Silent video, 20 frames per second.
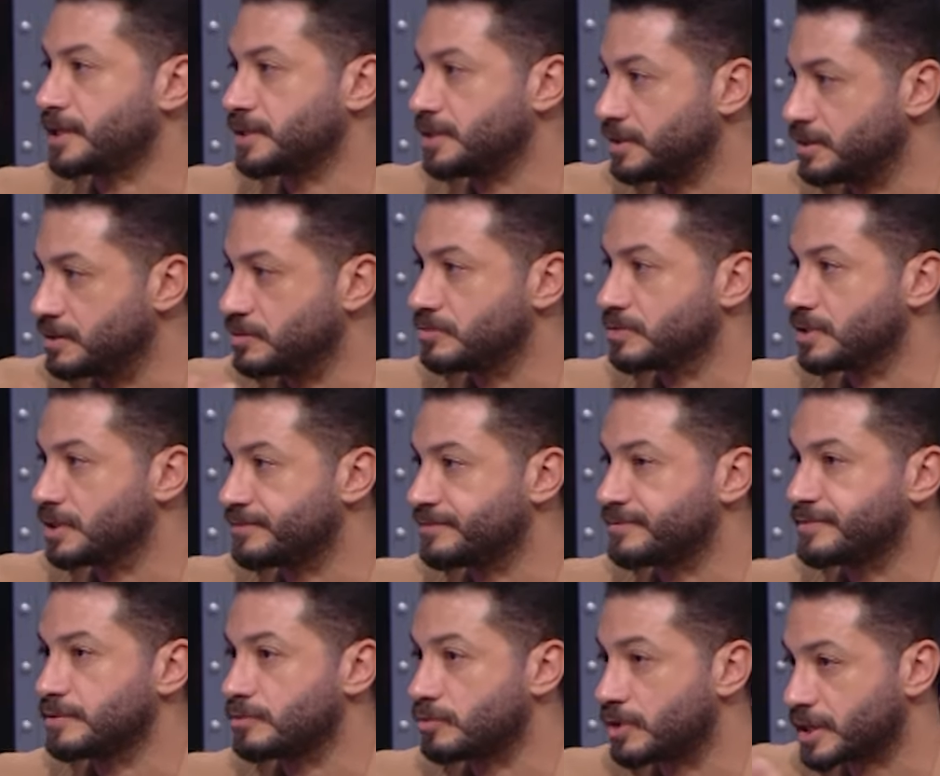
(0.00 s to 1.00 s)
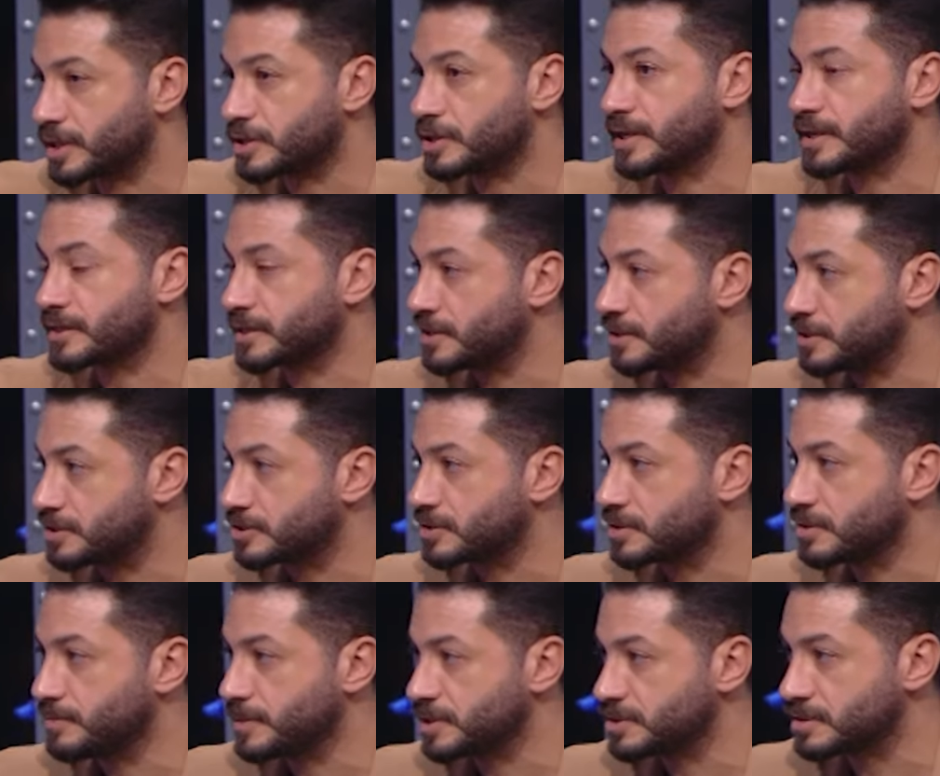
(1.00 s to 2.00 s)
في الاسماعيلي واخرها
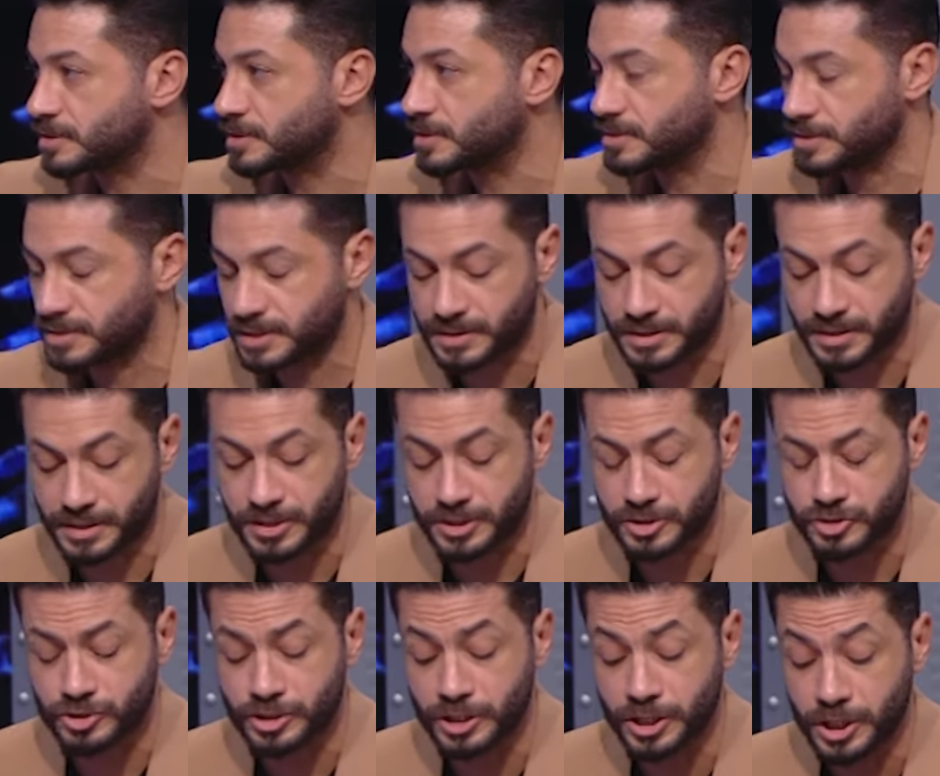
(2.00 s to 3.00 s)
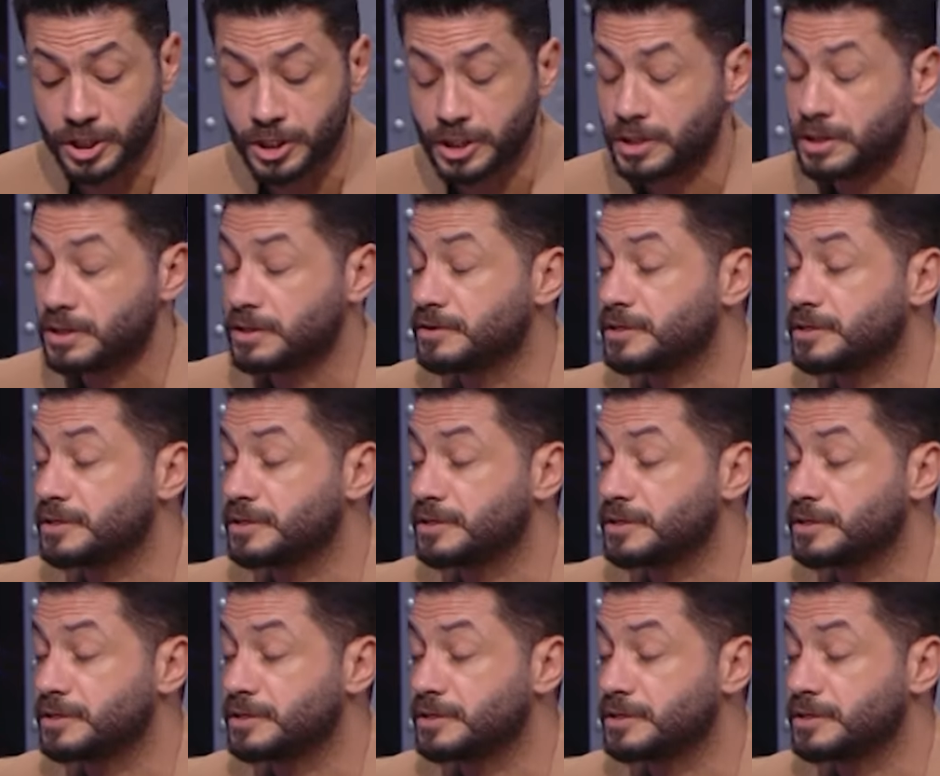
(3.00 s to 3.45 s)
الجيش المصري م. نادي الجيش